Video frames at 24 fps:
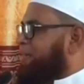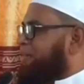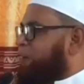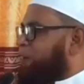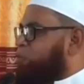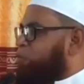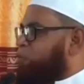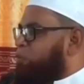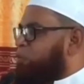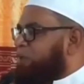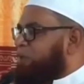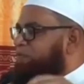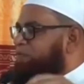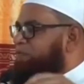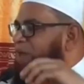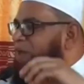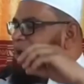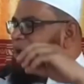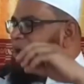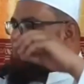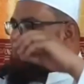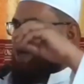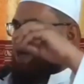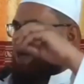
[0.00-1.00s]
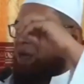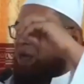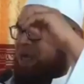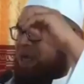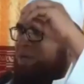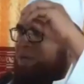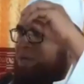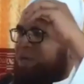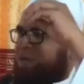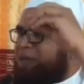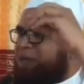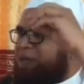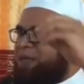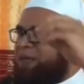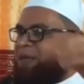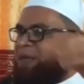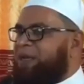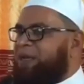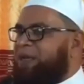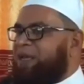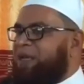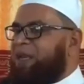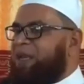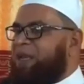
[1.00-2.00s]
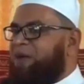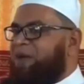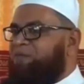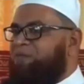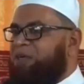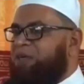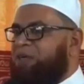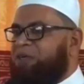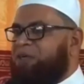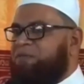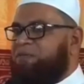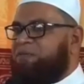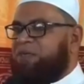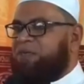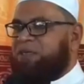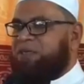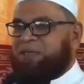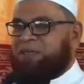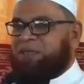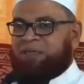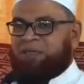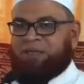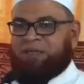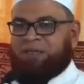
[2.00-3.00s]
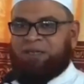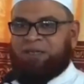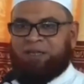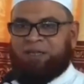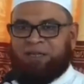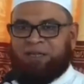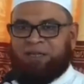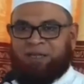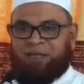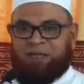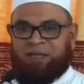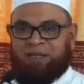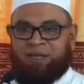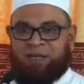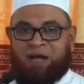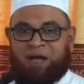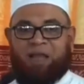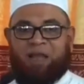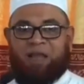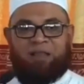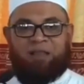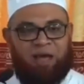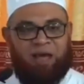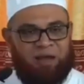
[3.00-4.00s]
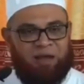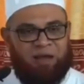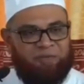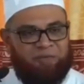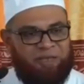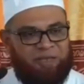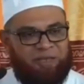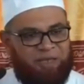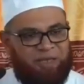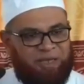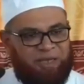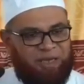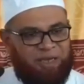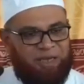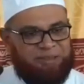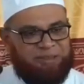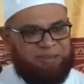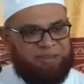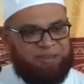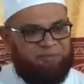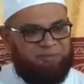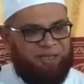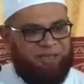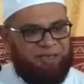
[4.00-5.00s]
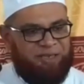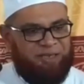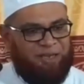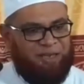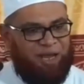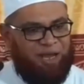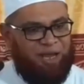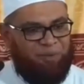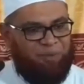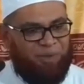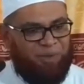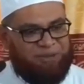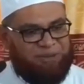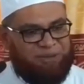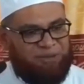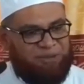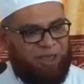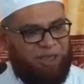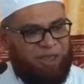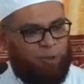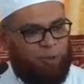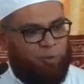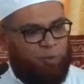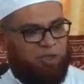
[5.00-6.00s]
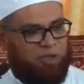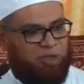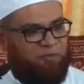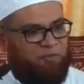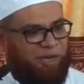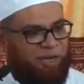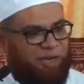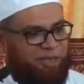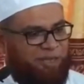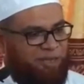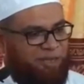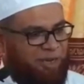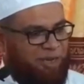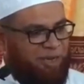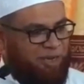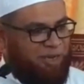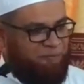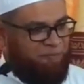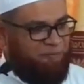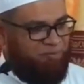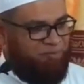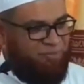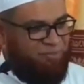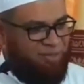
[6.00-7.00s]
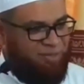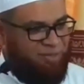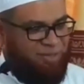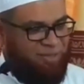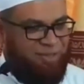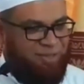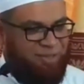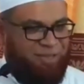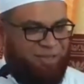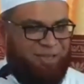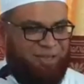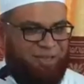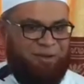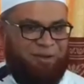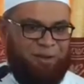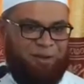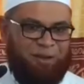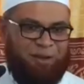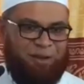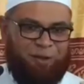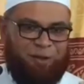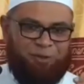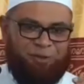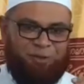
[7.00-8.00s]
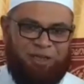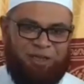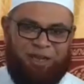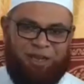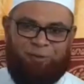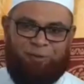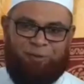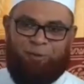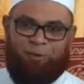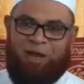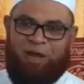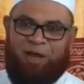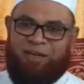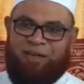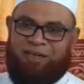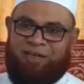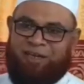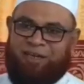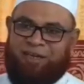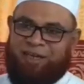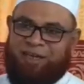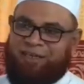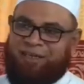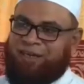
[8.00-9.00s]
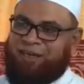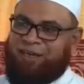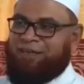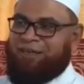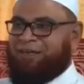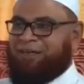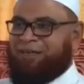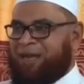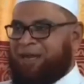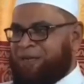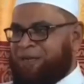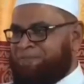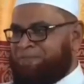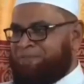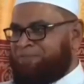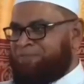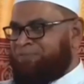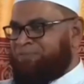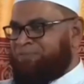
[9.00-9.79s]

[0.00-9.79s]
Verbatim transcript: நீங்கள் உங்களுடைய வியாபார நடவடிக்கைகளை எல்லாம் விட்டுவிட்டு அல்லாஹுவை விக்ரி செய்வதற்காக மஸ்ஜிதை நோக்கி விரையுங்கள் என்று அல்லாஹு தாலா குரானிலே கட்டளையிடுகிறார்